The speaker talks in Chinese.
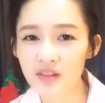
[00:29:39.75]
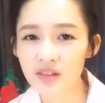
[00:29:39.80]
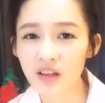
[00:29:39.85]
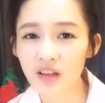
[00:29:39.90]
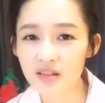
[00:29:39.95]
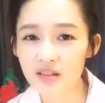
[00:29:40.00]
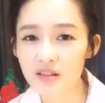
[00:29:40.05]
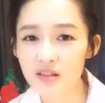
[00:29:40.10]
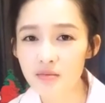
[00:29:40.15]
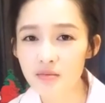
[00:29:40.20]

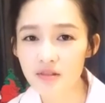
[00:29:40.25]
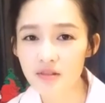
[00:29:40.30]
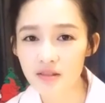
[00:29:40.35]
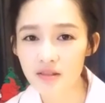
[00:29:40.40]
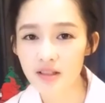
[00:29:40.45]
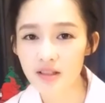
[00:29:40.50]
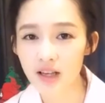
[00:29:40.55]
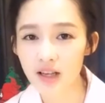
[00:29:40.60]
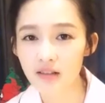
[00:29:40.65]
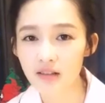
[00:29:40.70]
我也不知道
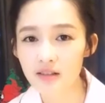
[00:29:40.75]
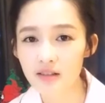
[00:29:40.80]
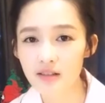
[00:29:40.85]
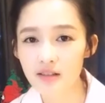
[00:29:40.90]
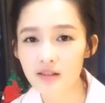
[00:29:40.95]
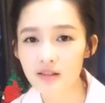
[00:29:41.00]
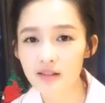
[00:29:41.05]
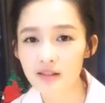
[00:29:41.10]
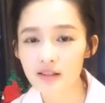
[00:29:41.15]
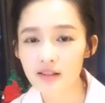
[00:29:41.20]
是不是
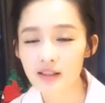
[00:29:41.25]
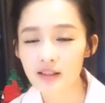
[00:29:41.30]
这样